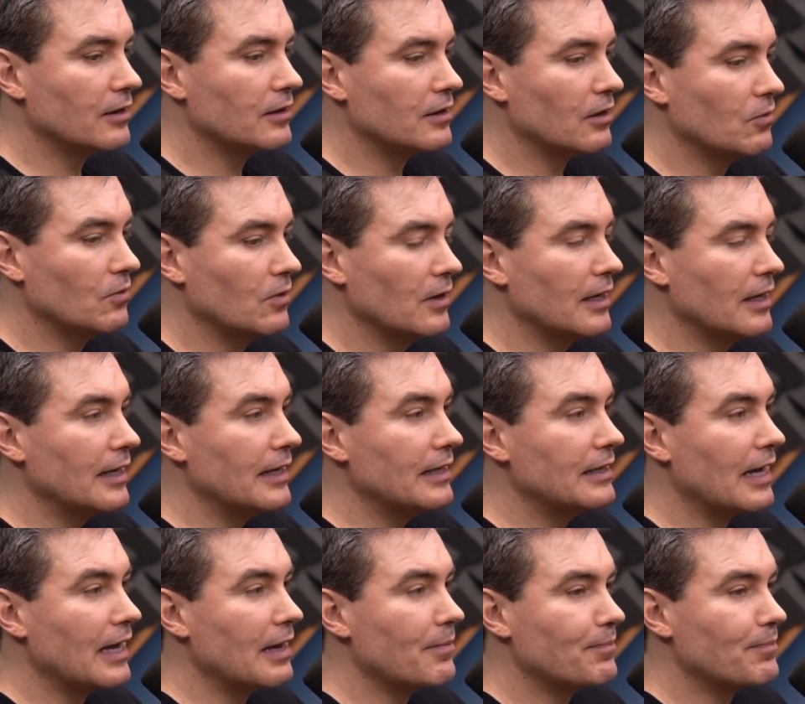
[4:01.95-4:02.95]
Então, e
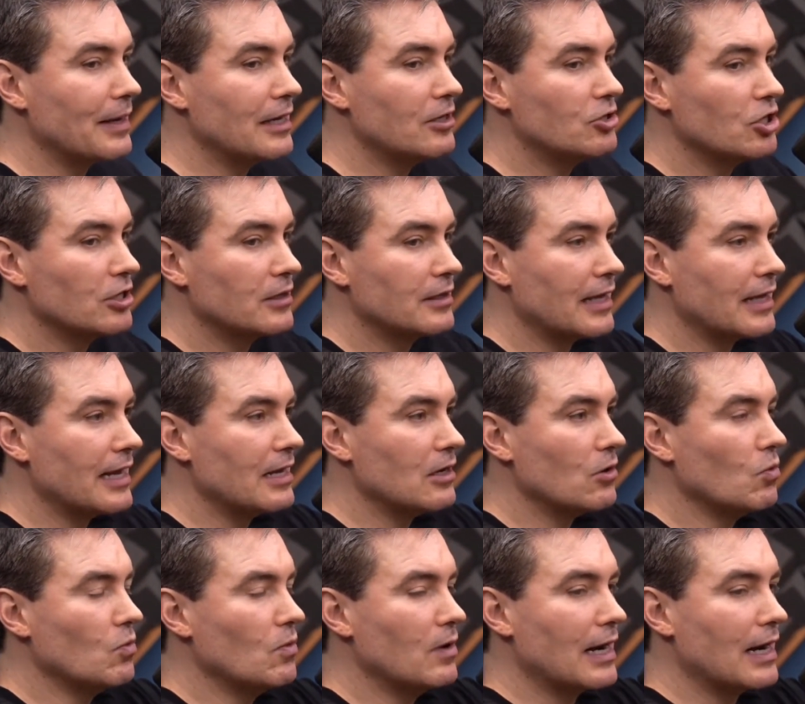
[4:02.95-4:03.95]
de repente tem
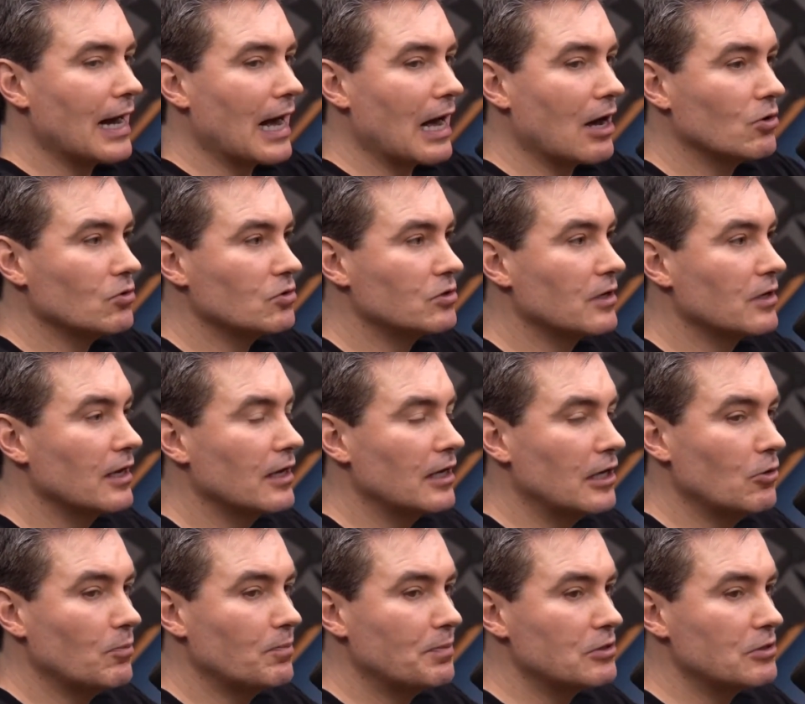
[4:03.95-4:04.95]
um caos
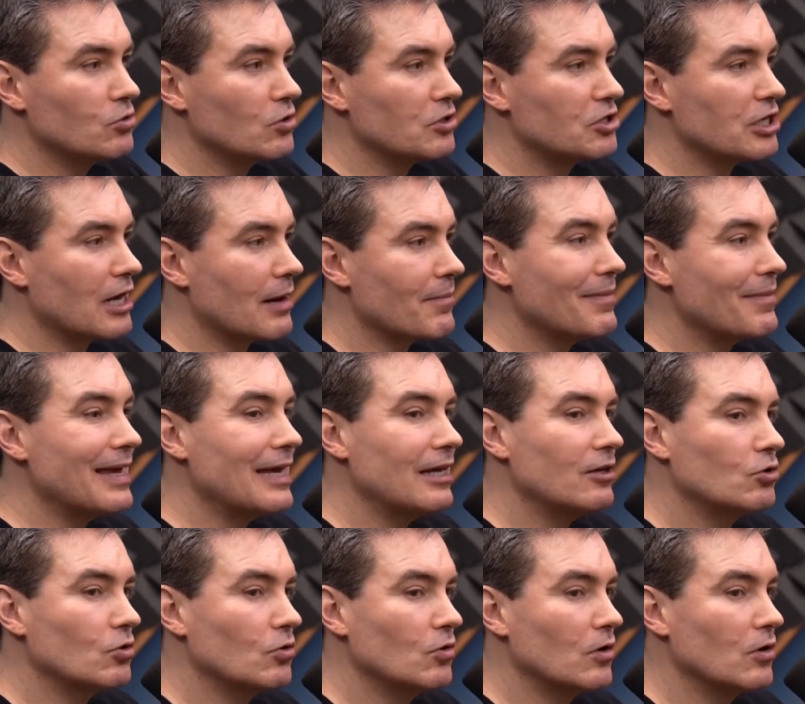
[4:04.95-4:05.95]
e um
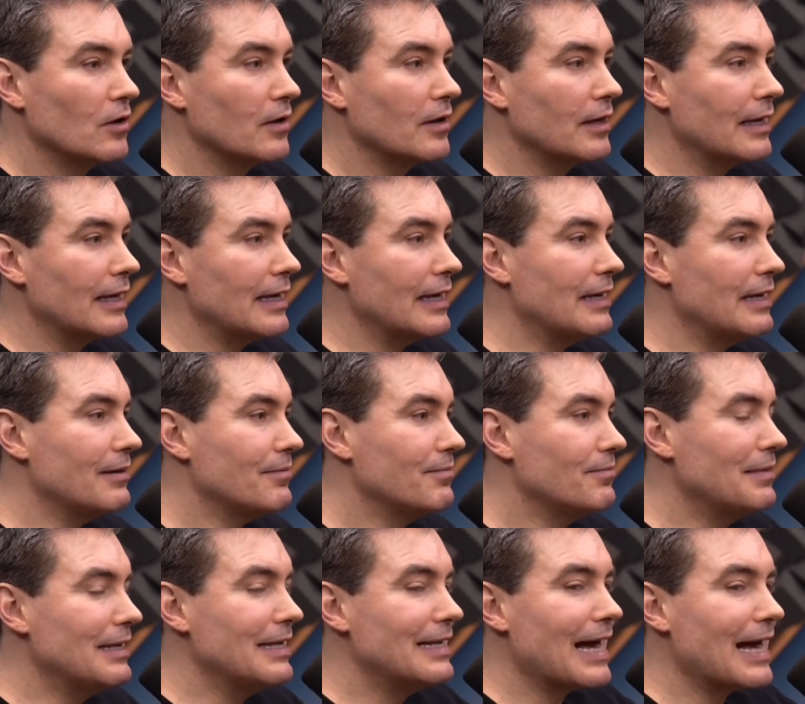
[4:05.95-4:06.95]
pisoteamento e
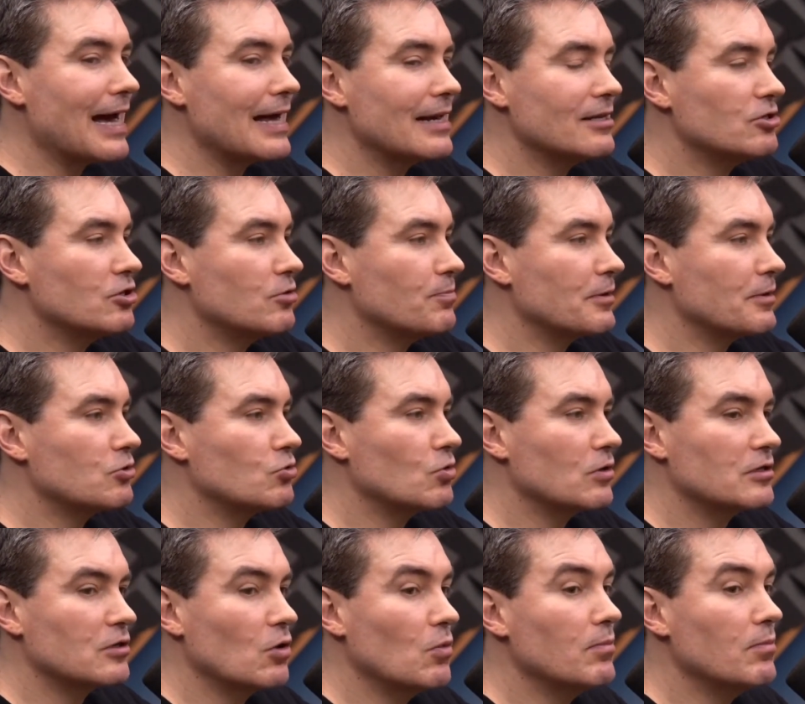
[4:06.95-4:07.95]
milhares de
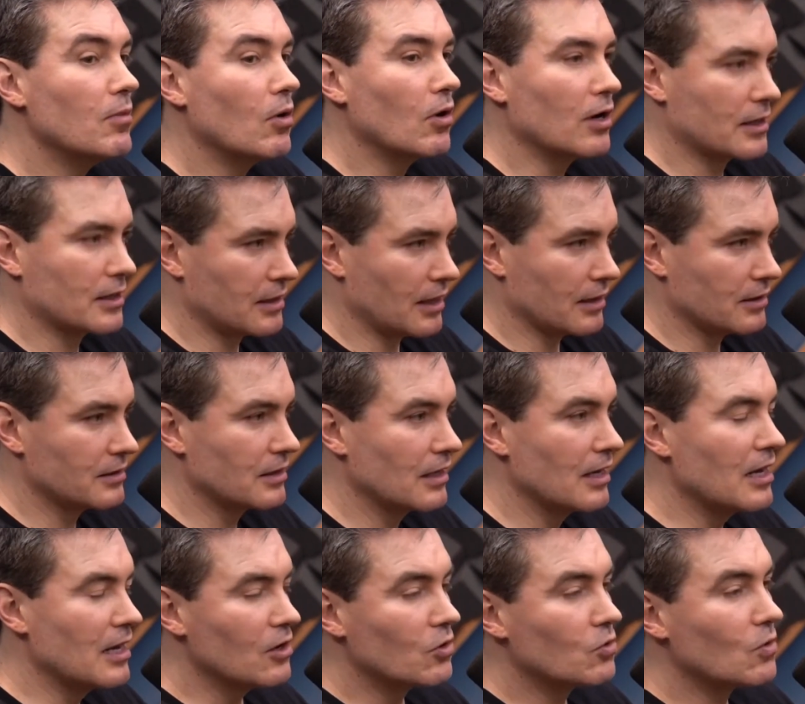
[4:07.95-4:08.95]
pessoas são mortas.
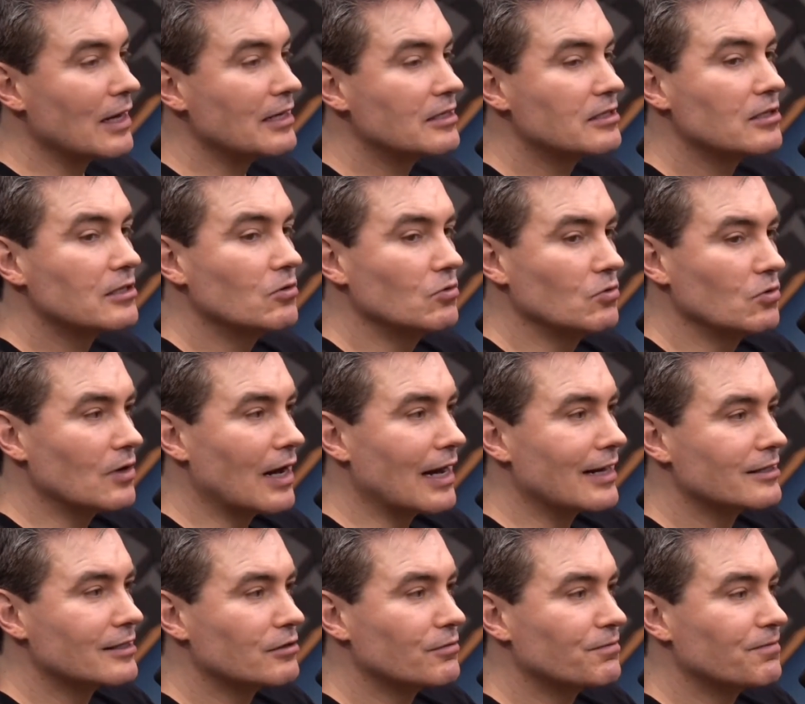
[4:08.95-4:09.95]
Quais são
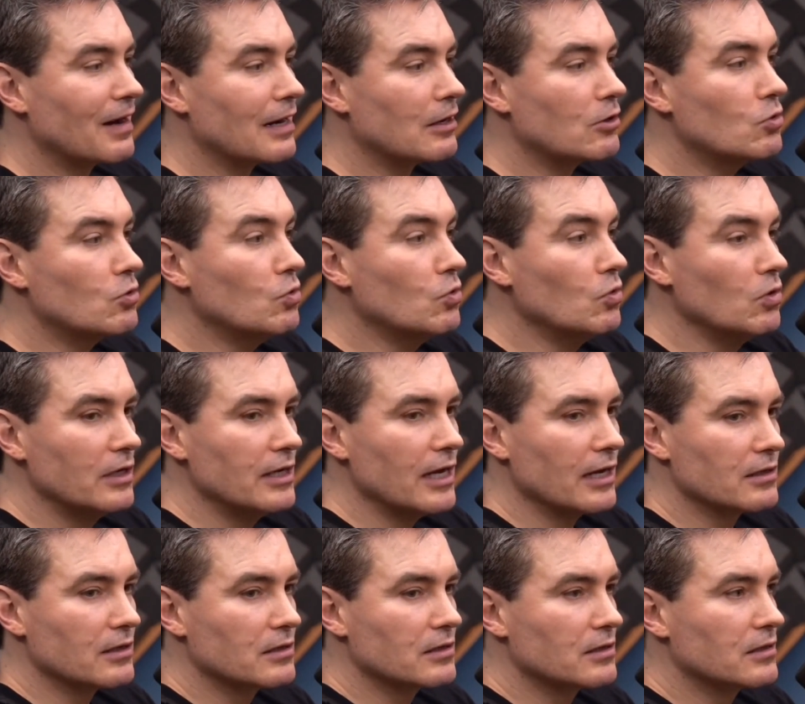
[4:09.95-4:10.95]
as
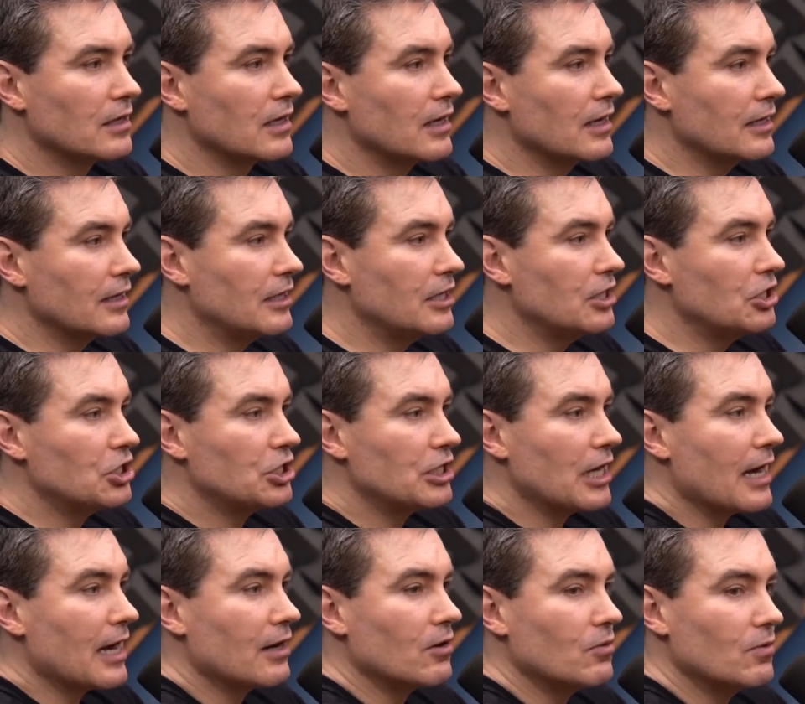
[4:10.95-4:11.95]
fagulhas que
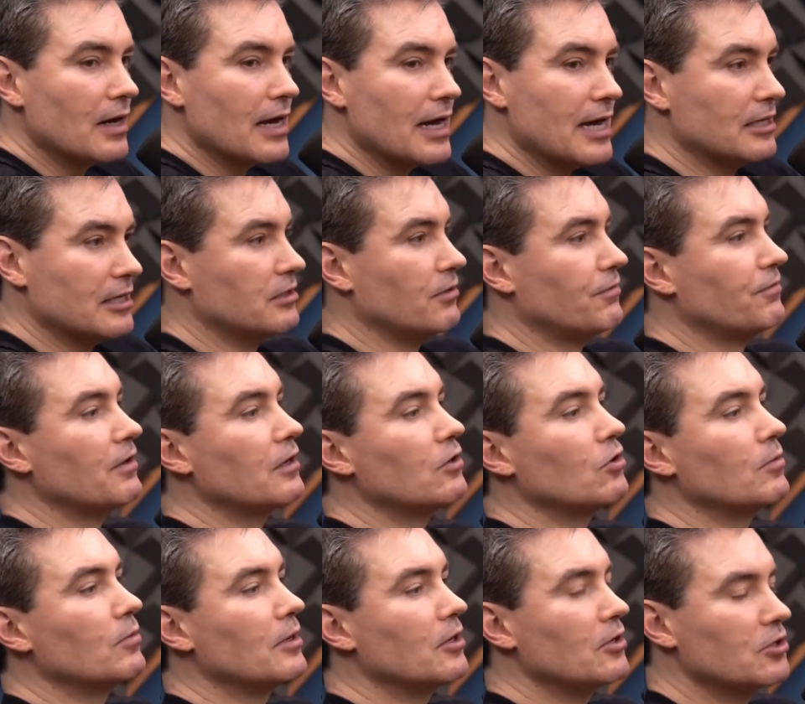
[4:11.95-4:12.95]
geram esse
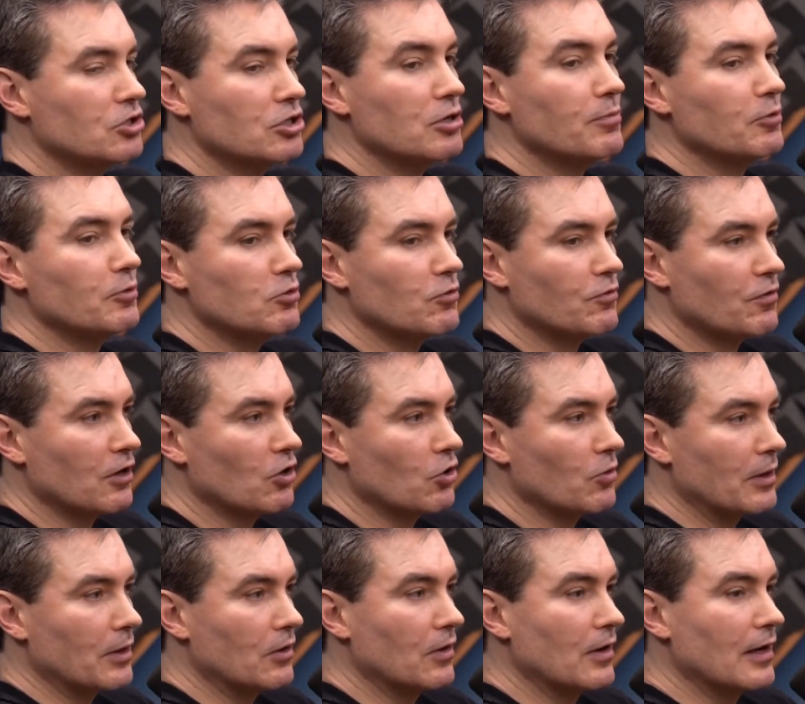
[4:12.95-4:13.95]
fenômeno, esse tipo de
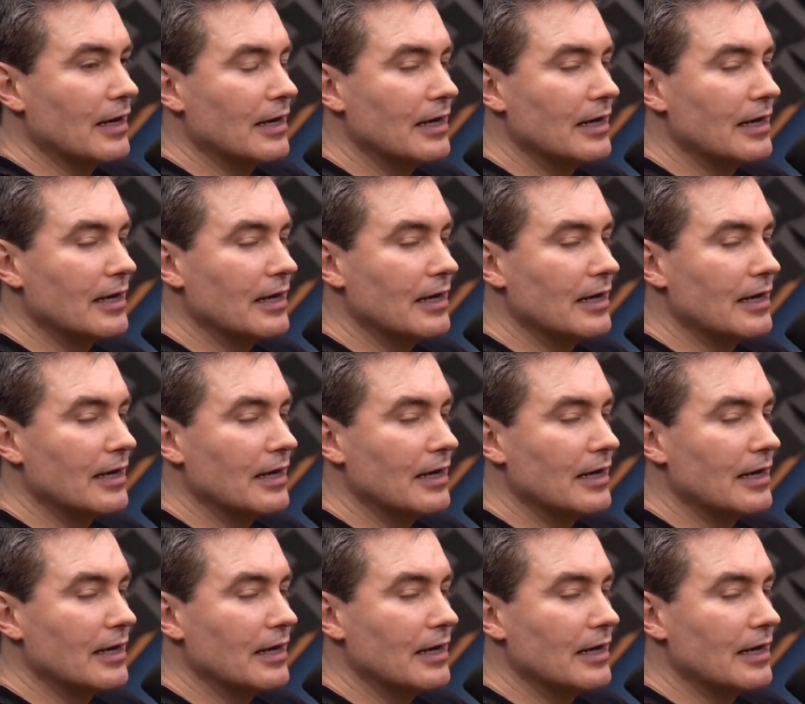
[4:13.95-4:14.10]
fenômeno?